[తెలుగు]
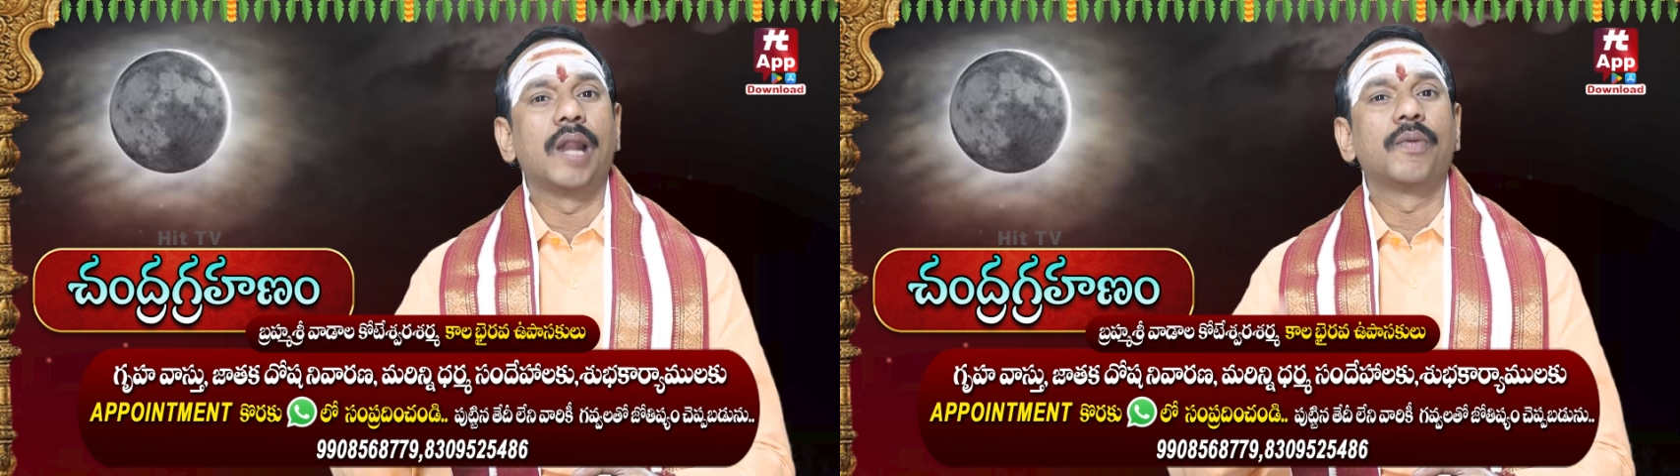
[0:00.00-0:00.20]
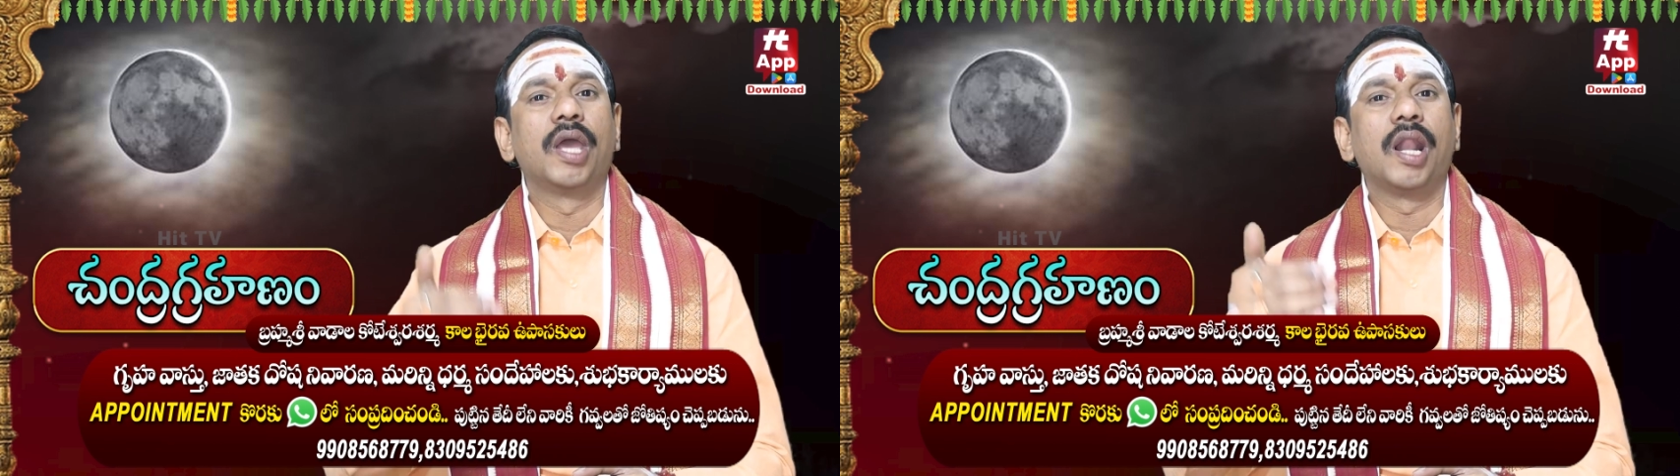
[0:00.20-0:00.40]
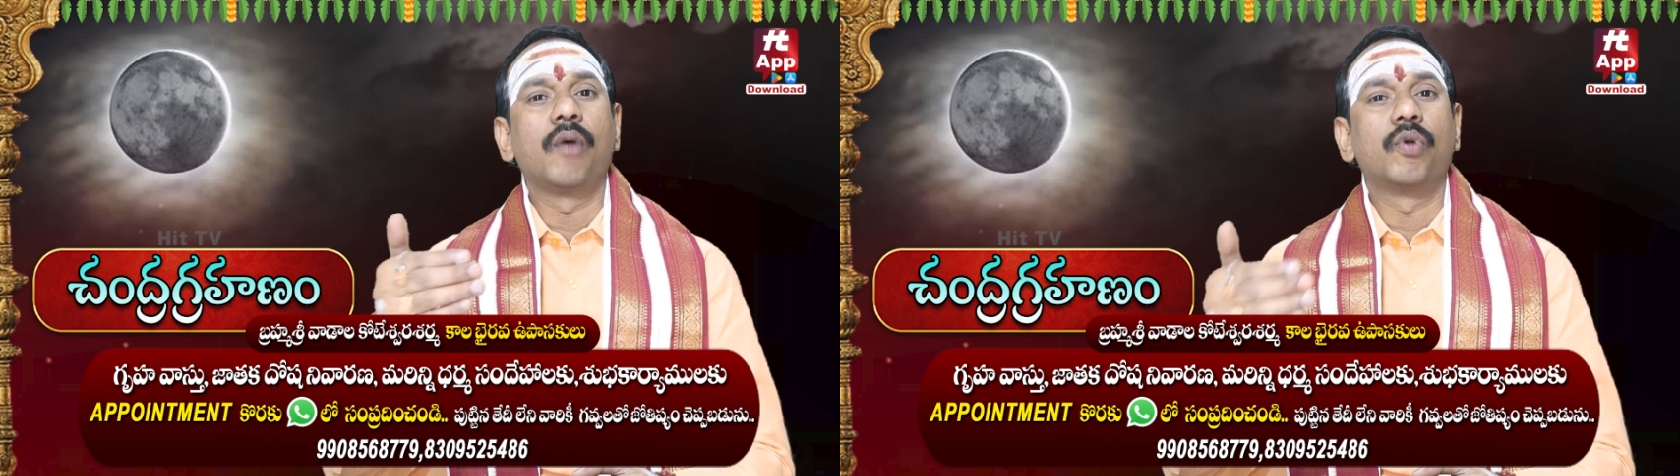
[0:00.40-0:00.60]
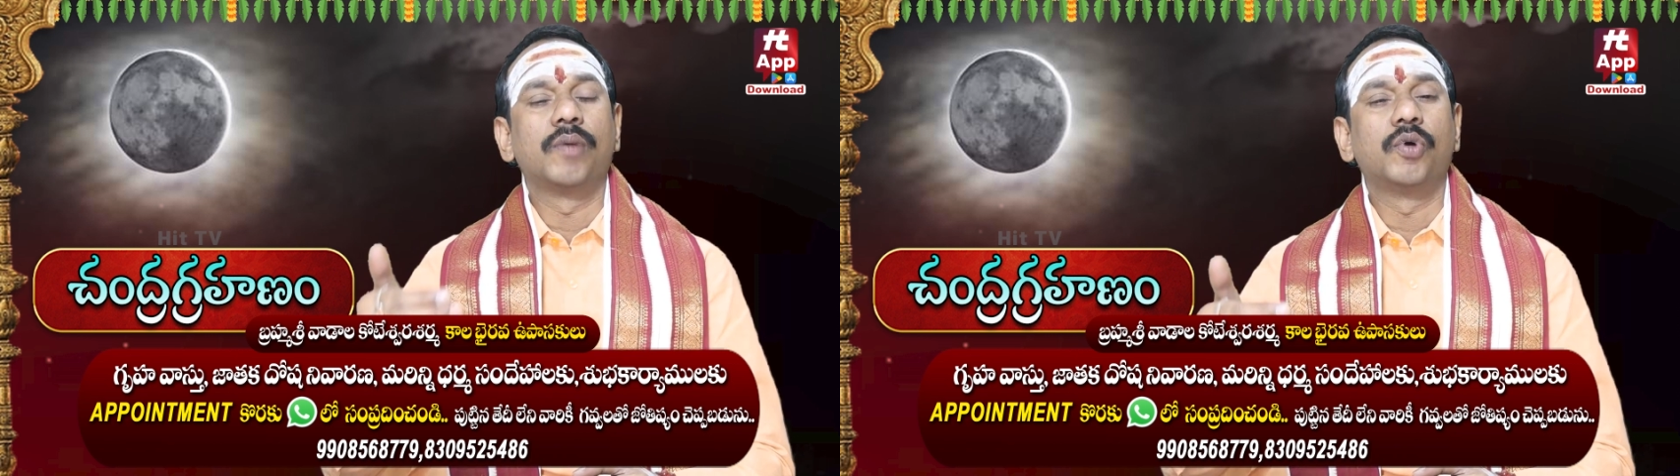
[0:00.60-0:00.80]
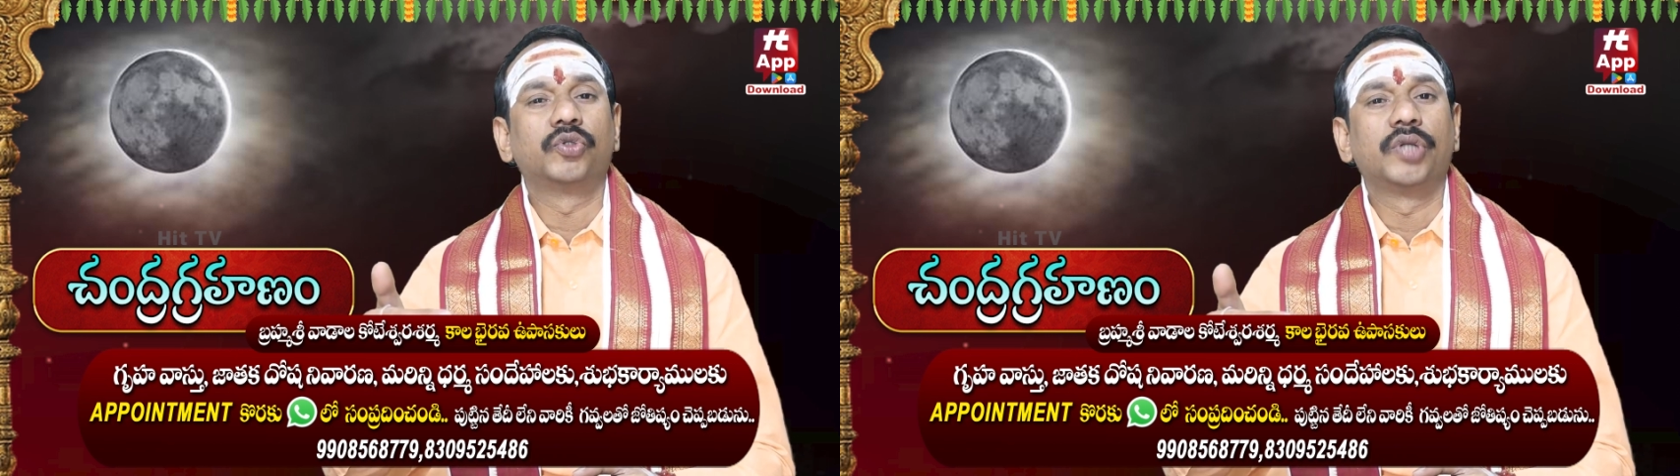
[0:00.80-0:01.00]
కాలం ఎలా
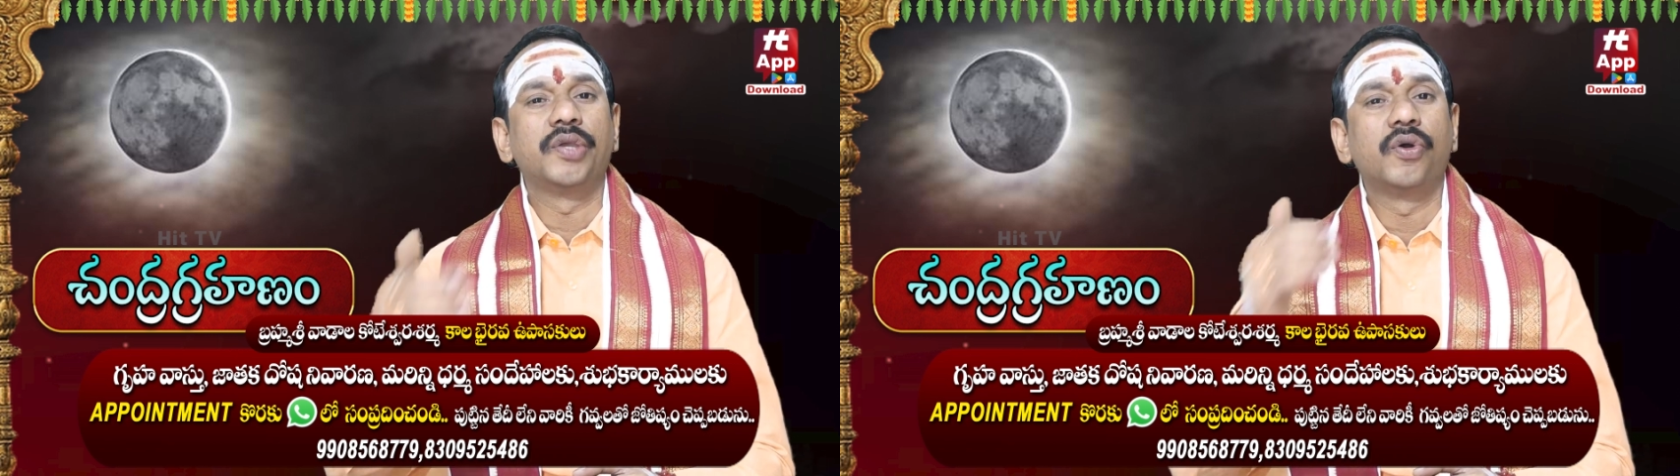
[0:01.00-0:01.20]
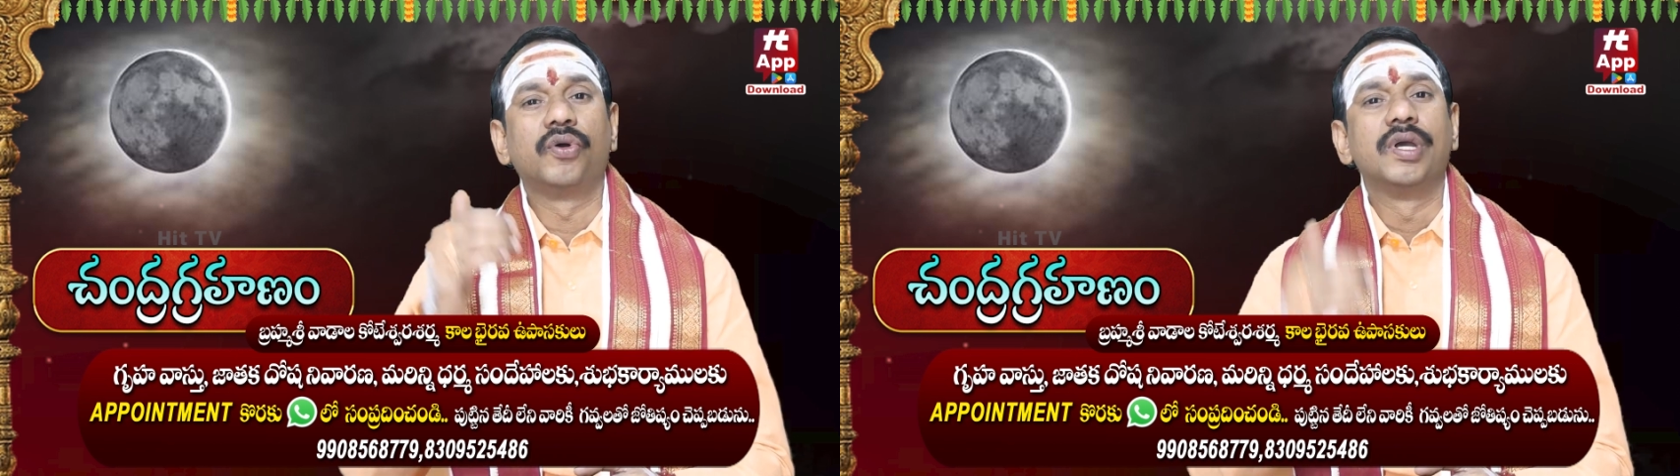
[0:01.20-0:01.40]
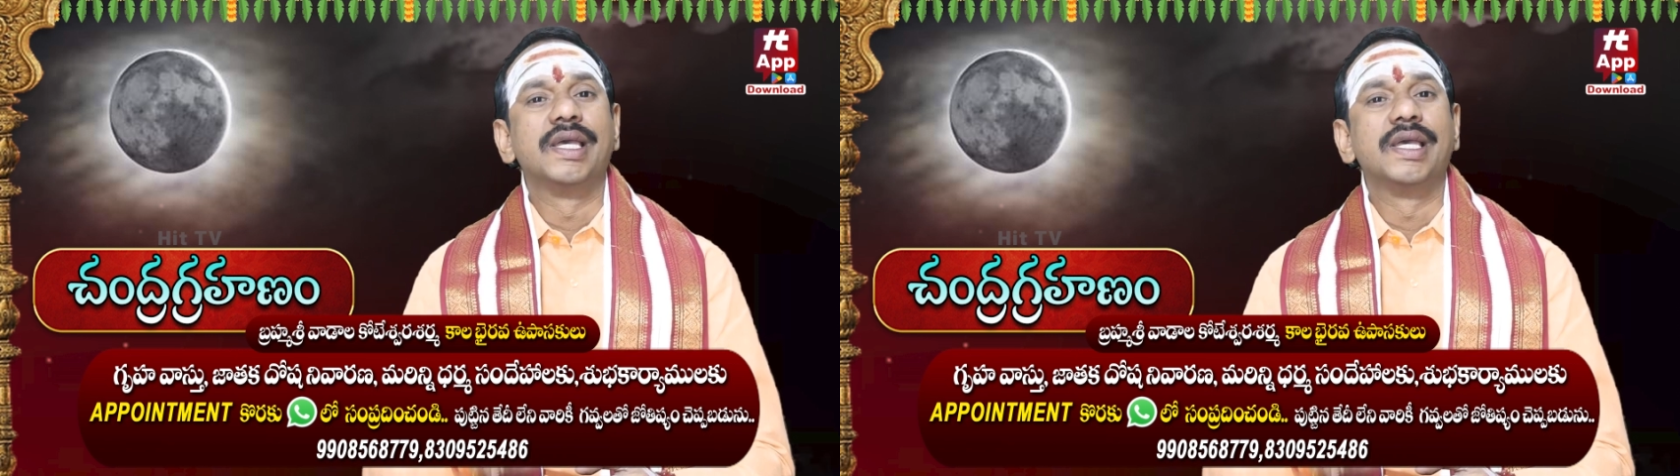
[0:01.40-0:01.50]
ఉండబోతున్నాయో